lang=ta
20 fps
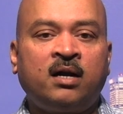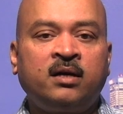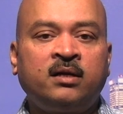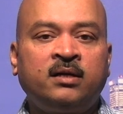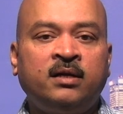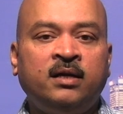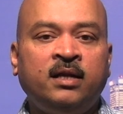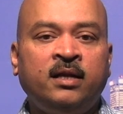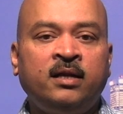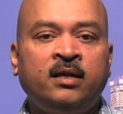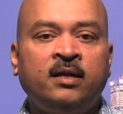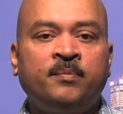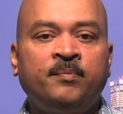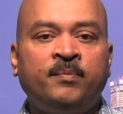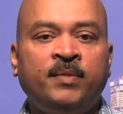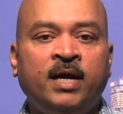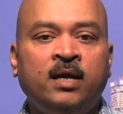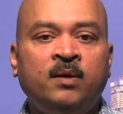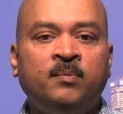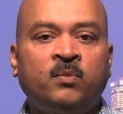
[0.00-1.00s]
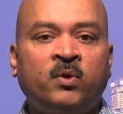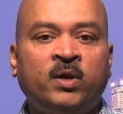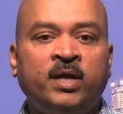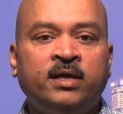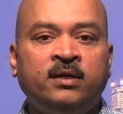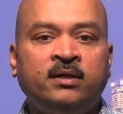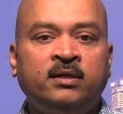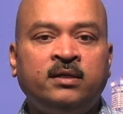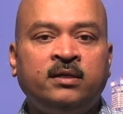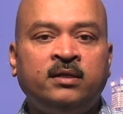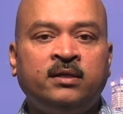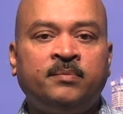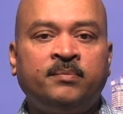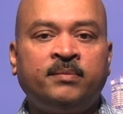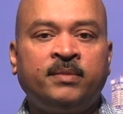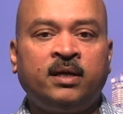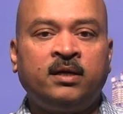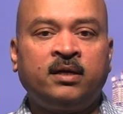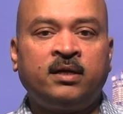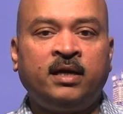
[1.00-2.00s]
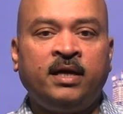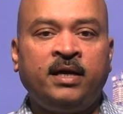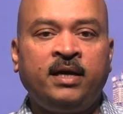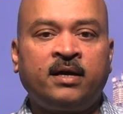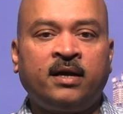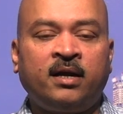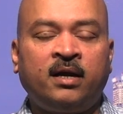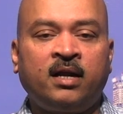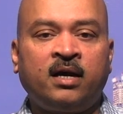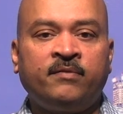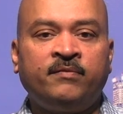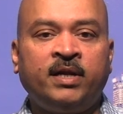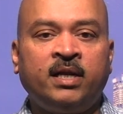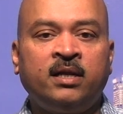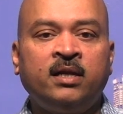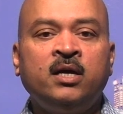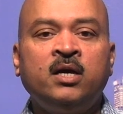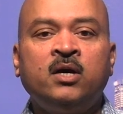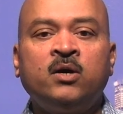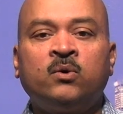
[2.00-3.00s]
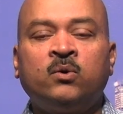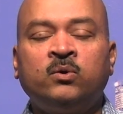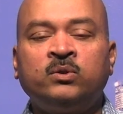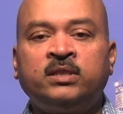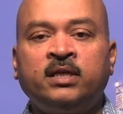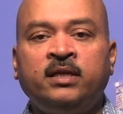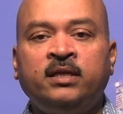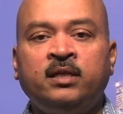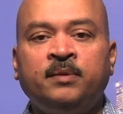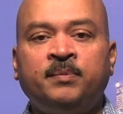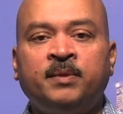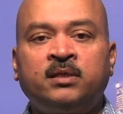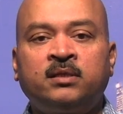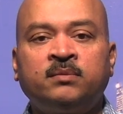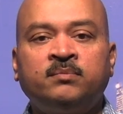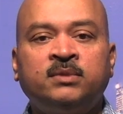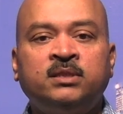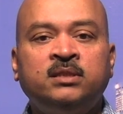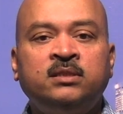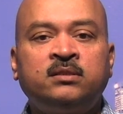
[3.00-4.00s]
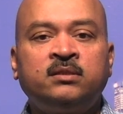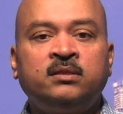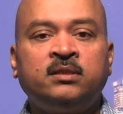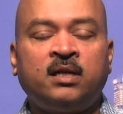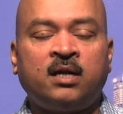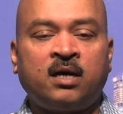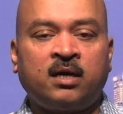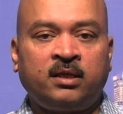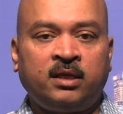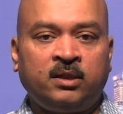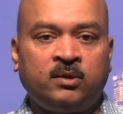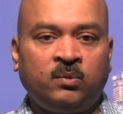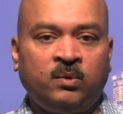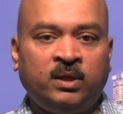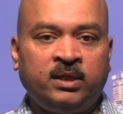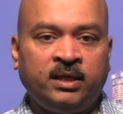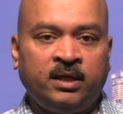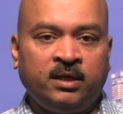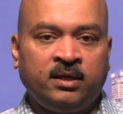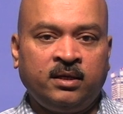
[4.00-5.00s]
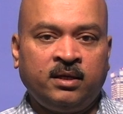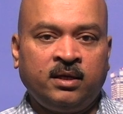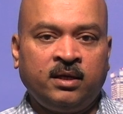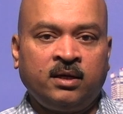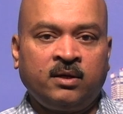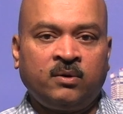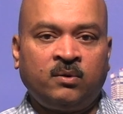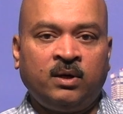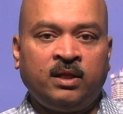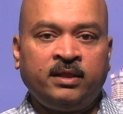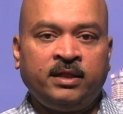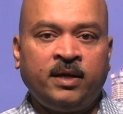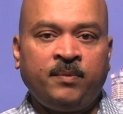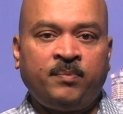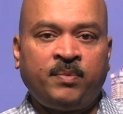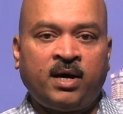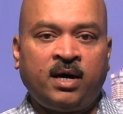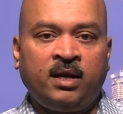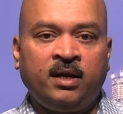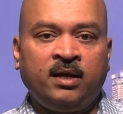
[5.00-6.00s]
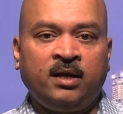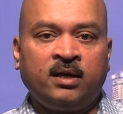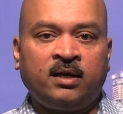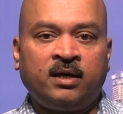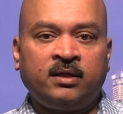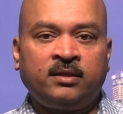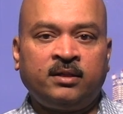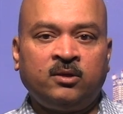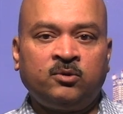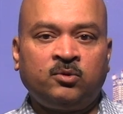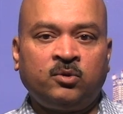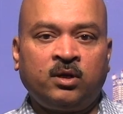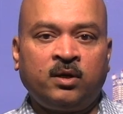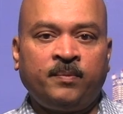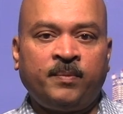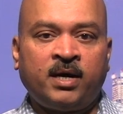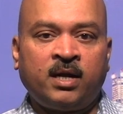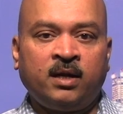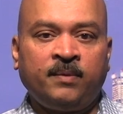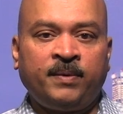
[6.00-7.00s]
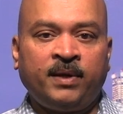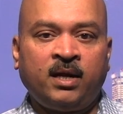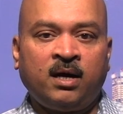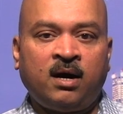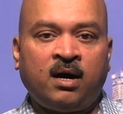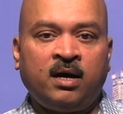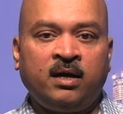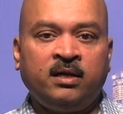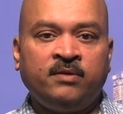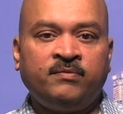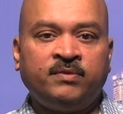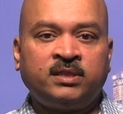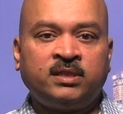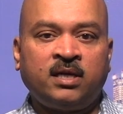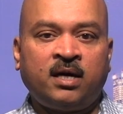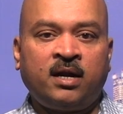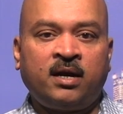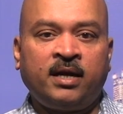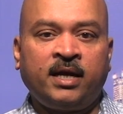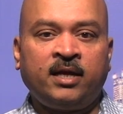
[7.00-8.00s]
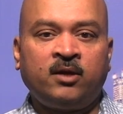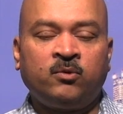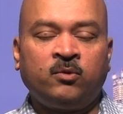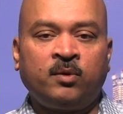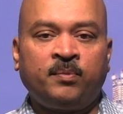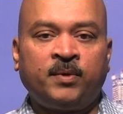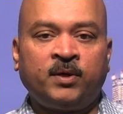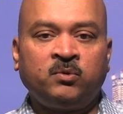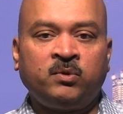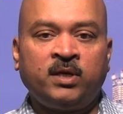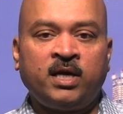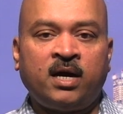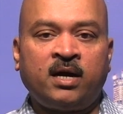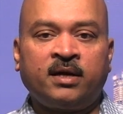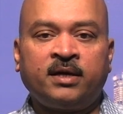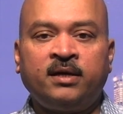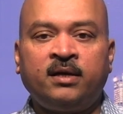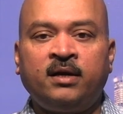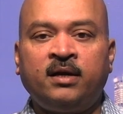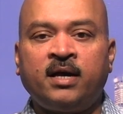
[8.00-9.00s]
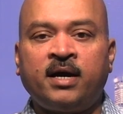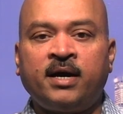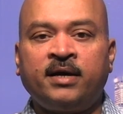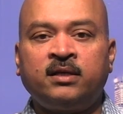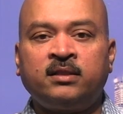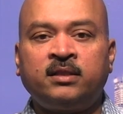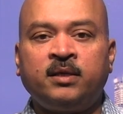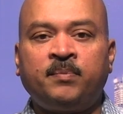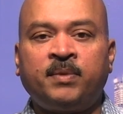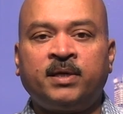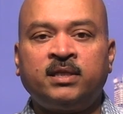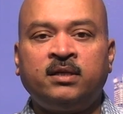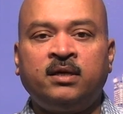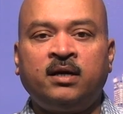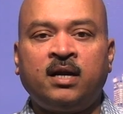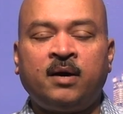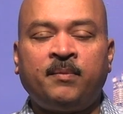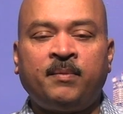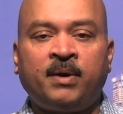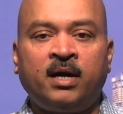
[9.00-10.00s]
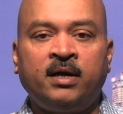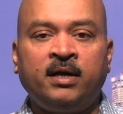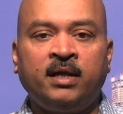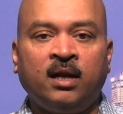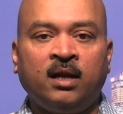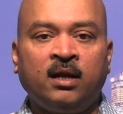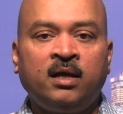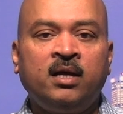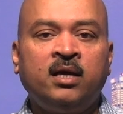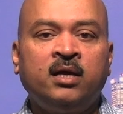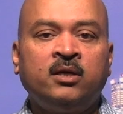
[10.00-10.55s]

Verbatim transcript: ஆண்களின் மேல்முறையீட்டு மனுக்களை கனடாவின் உச்சநீதிமன்றம் இன்று நிராகரித்துள்ளது குழந்தை பாலியல் கடத்தல் தொடர்பான பல ஆண்டு விசாரணையின் ஒரு பகுதியாக இரண்டாயிரத்தி பதினேழாம் ஆண்டில்